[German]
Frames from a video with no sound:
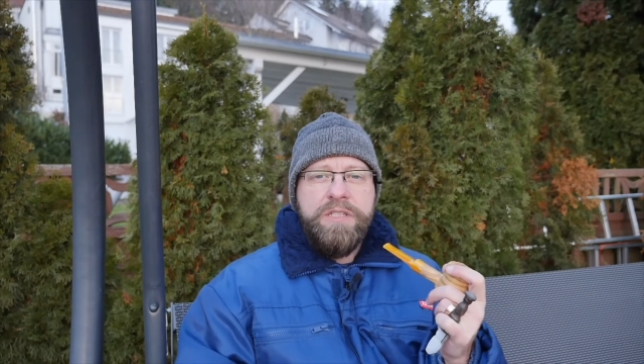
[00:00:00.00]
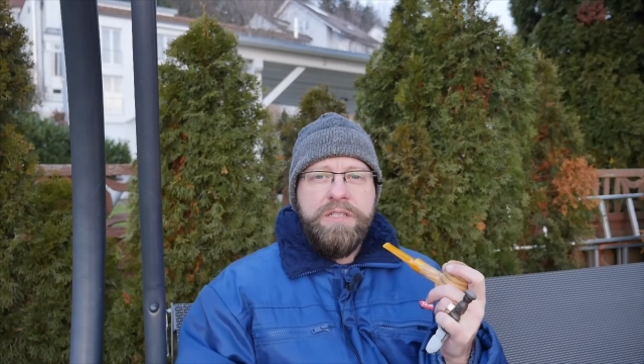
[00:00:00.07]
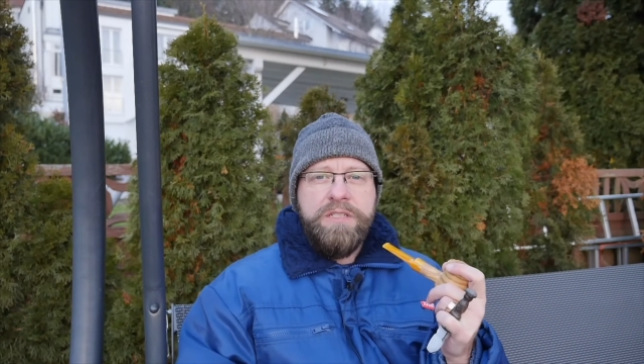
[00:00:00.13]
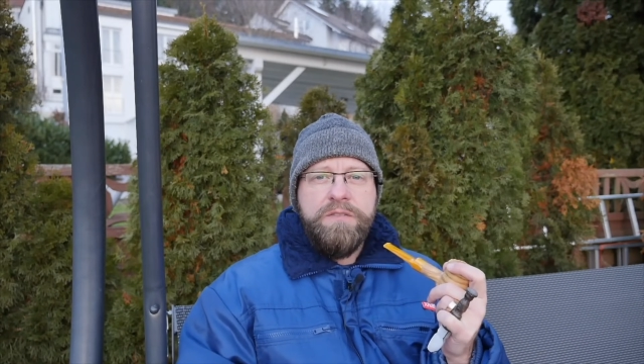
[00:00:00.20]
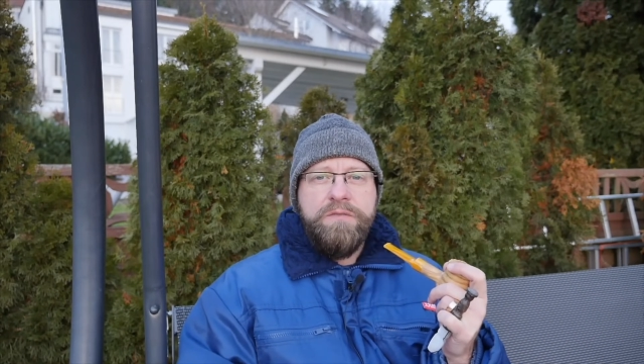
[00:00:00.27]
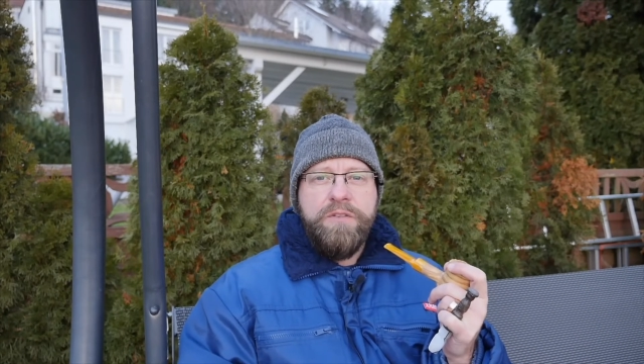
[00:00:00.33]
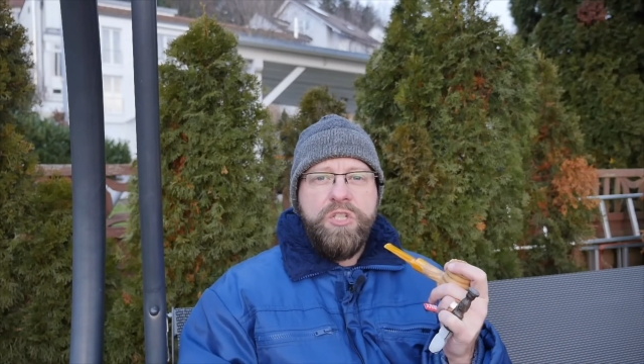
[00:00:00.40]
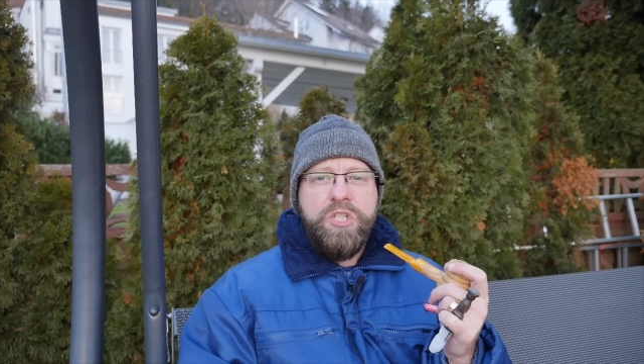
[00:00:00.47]

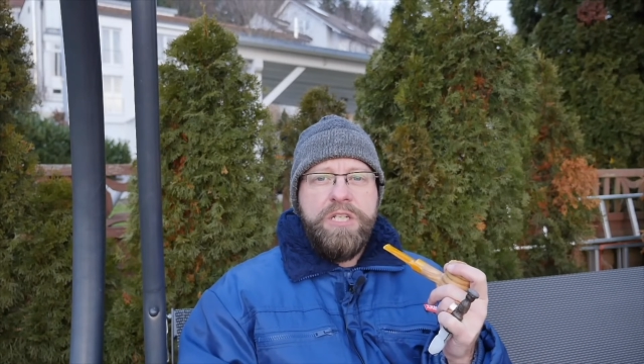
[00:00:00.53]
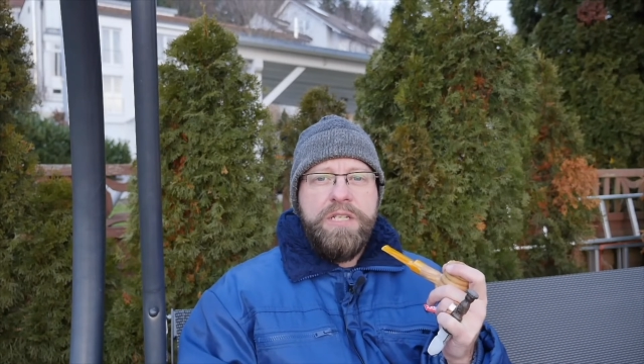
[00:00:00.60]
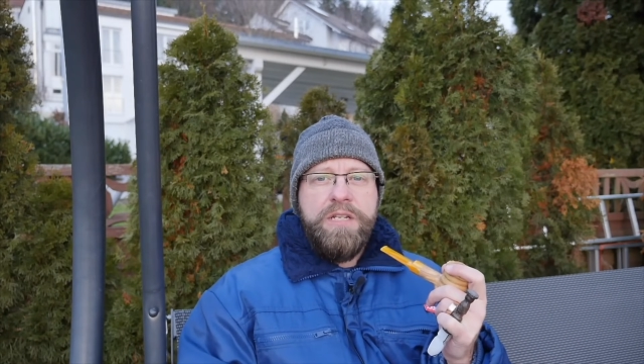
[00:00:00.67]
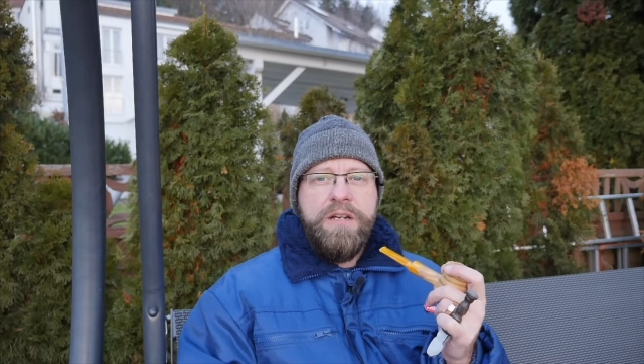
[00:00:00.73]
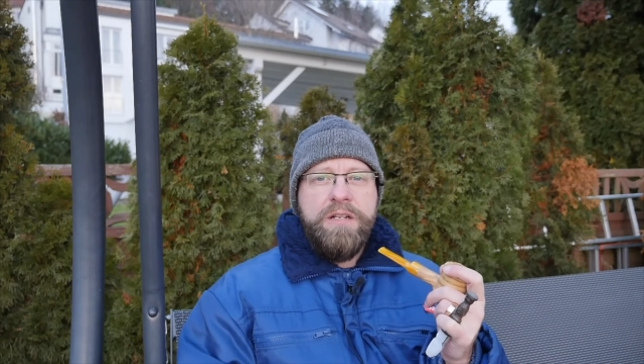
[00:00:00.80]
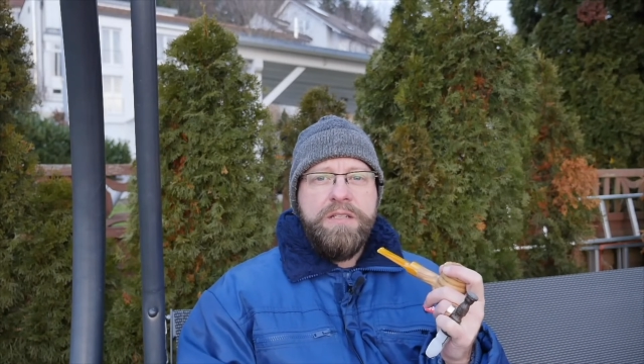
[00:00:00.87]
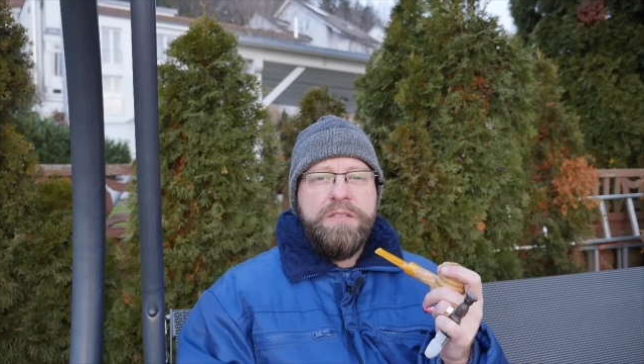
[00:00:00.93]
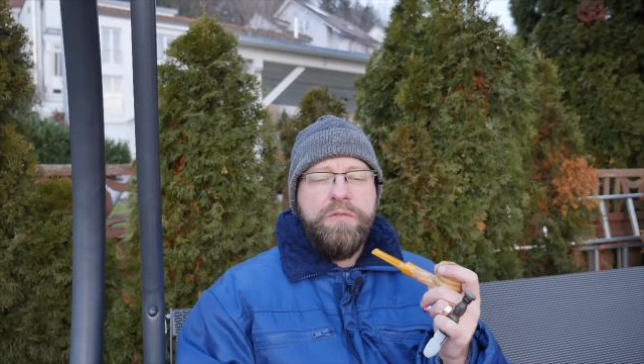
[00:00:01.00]
des
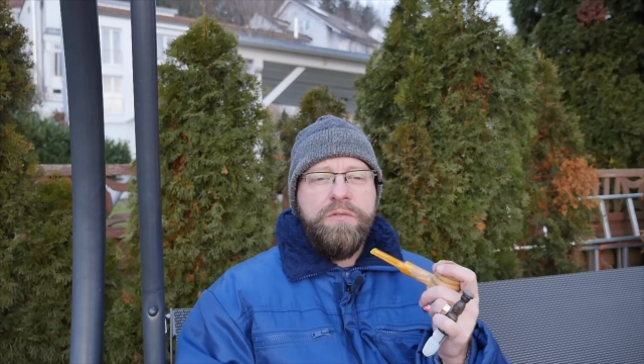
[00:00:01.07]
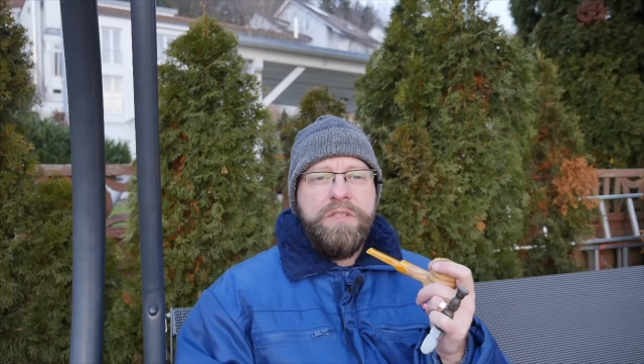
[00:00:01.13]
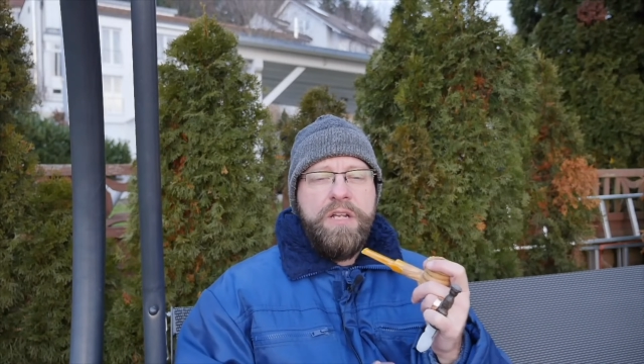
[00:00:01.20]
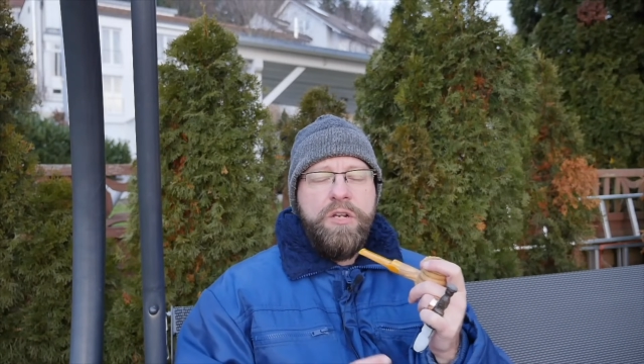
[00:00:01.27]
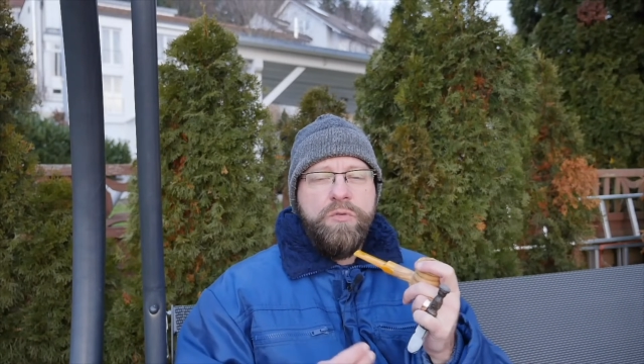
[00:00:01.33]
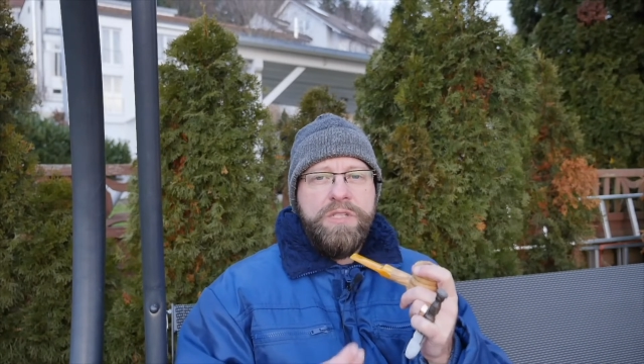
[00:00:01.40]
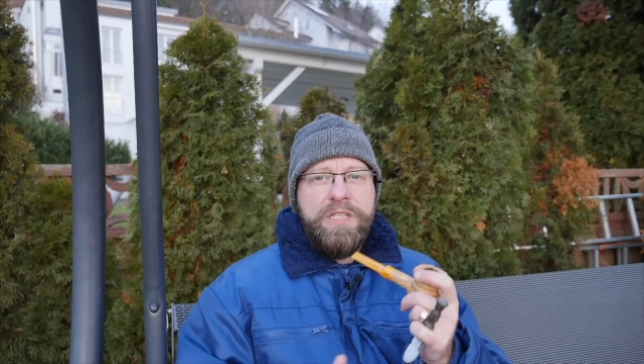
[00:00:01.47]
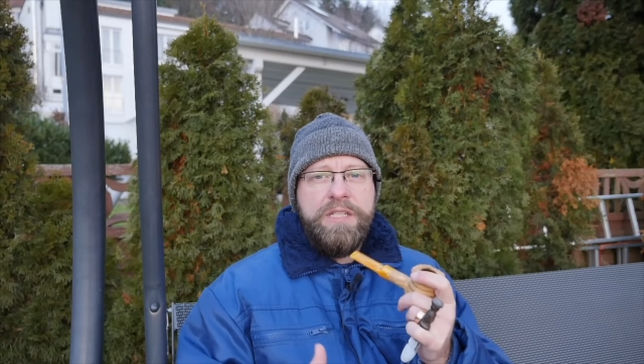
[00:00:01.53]
Virginias und der
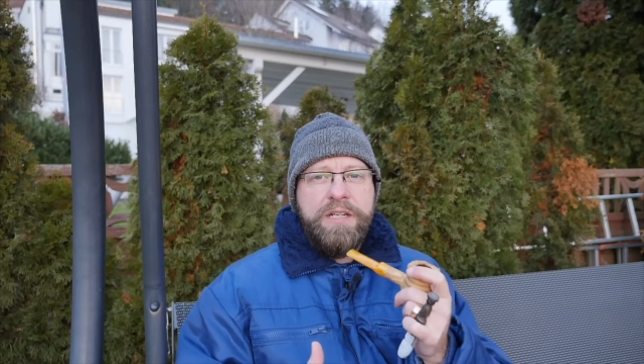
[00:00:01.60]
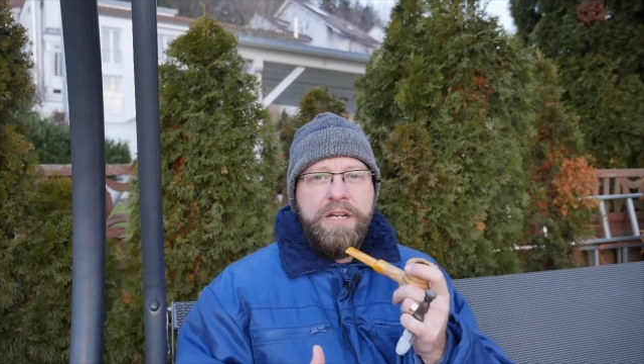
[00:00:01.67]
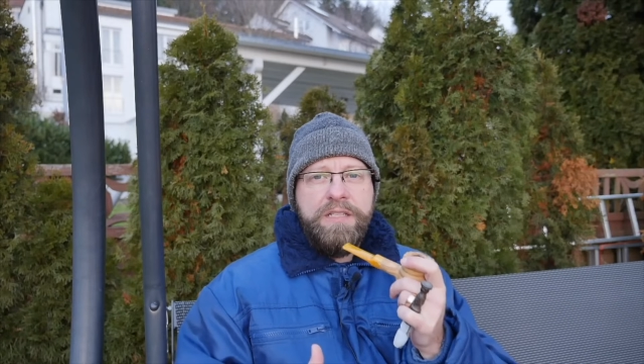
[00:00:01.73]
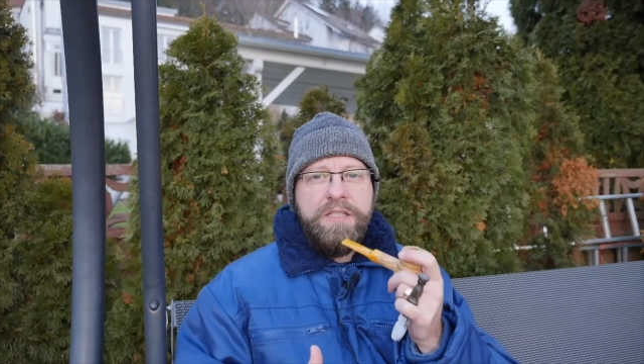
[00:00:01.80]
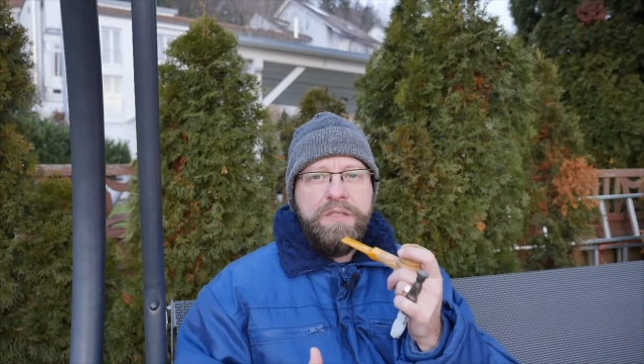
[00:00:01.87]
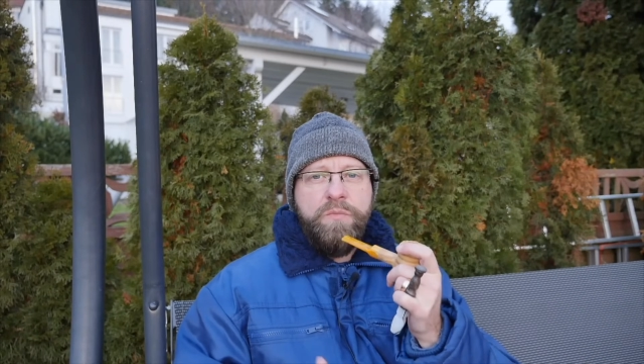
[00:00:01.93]
Nussigkeit des